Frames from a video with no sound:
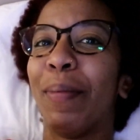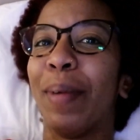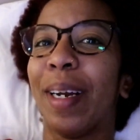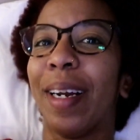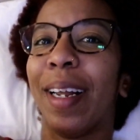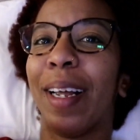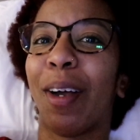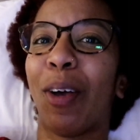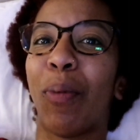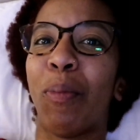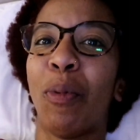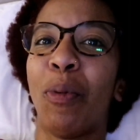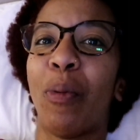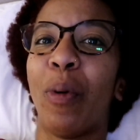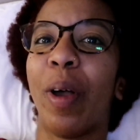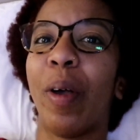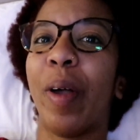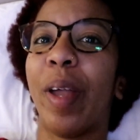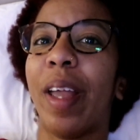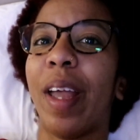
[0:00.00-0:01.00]
y me regué como un
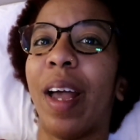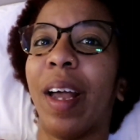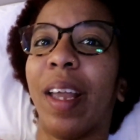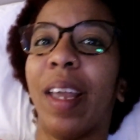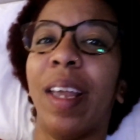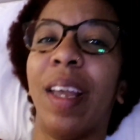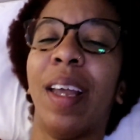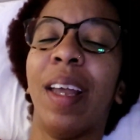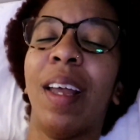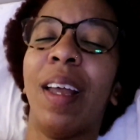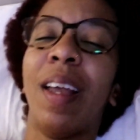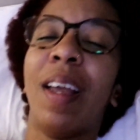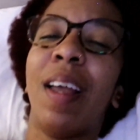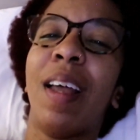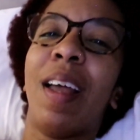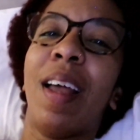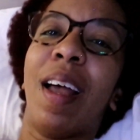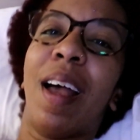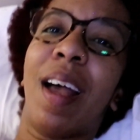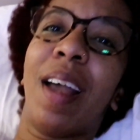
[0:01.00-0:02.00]
huevo de aquí.
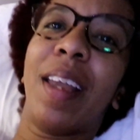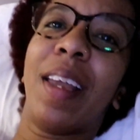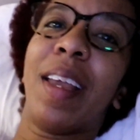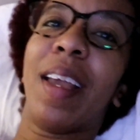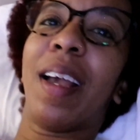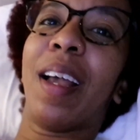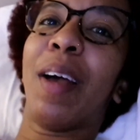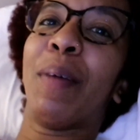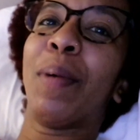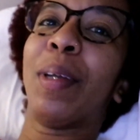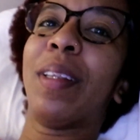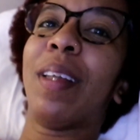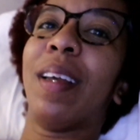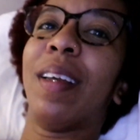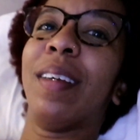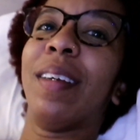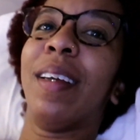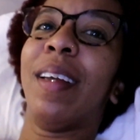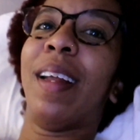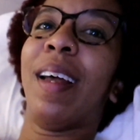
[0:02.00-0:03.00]
Ay, qué cama
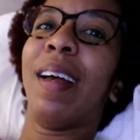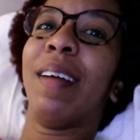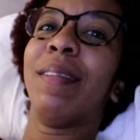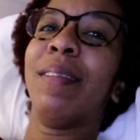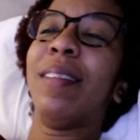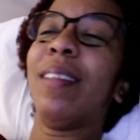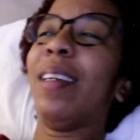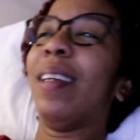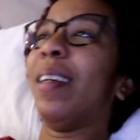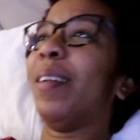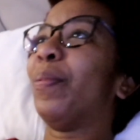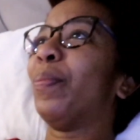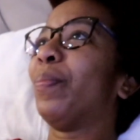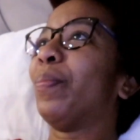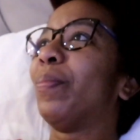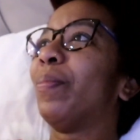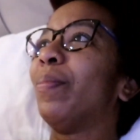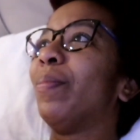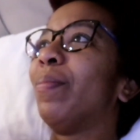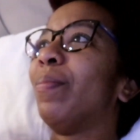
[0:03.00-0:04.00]
tan grande.
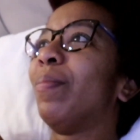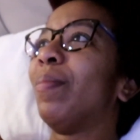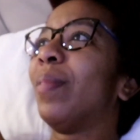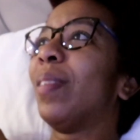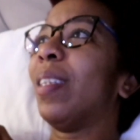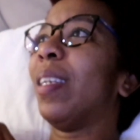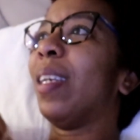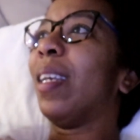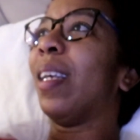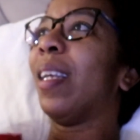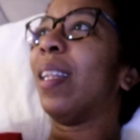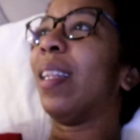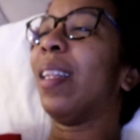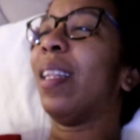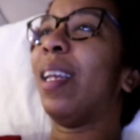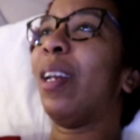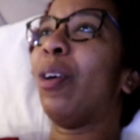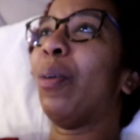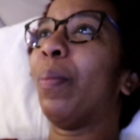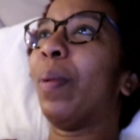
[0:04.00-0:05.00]

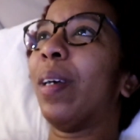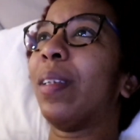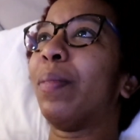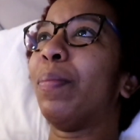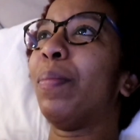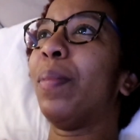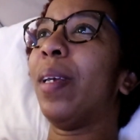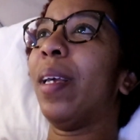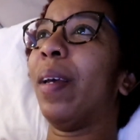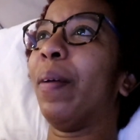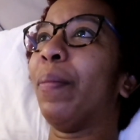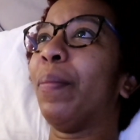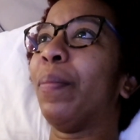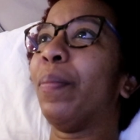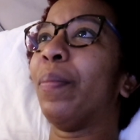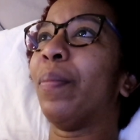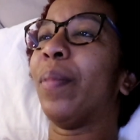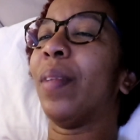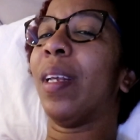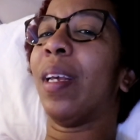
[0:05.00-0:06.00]
De lo más bien.
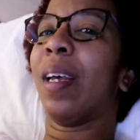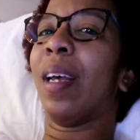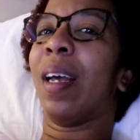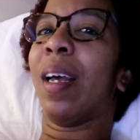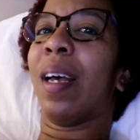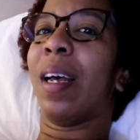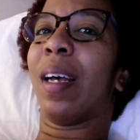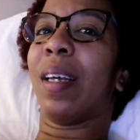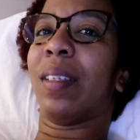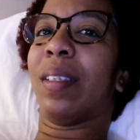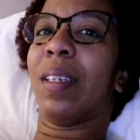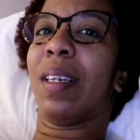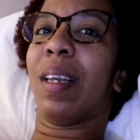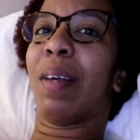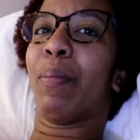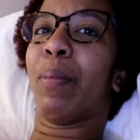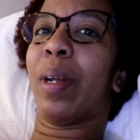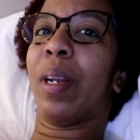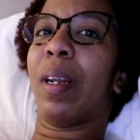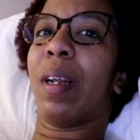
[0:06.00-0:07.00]
Así
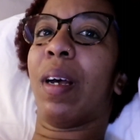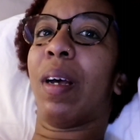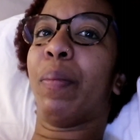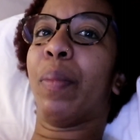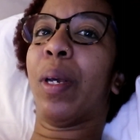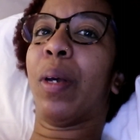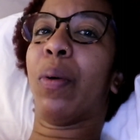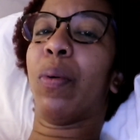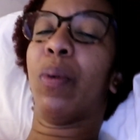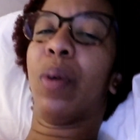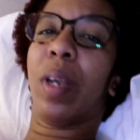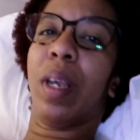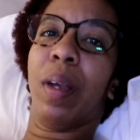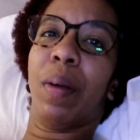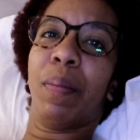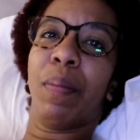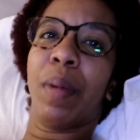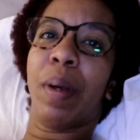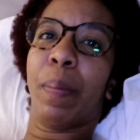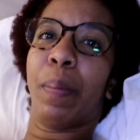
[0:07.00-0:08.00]
que pues nada, mis
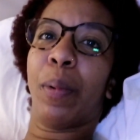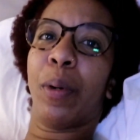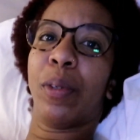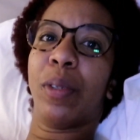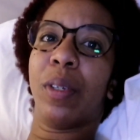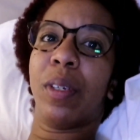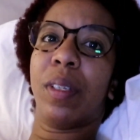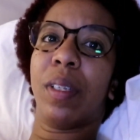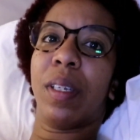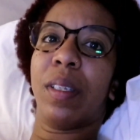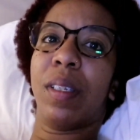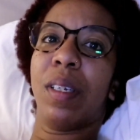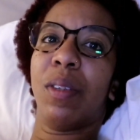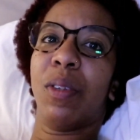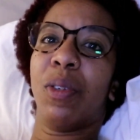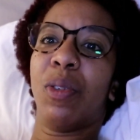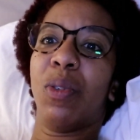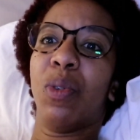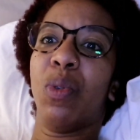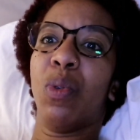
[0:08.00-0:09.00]
cookies. Mi esposo está
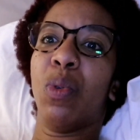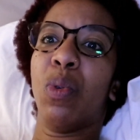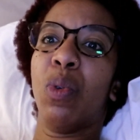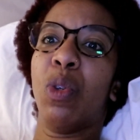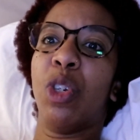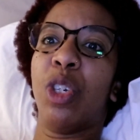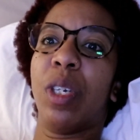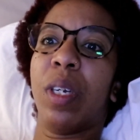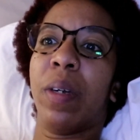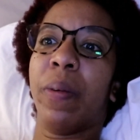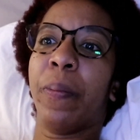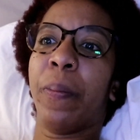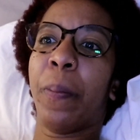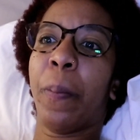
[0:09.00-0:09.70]
haciendo su ducha.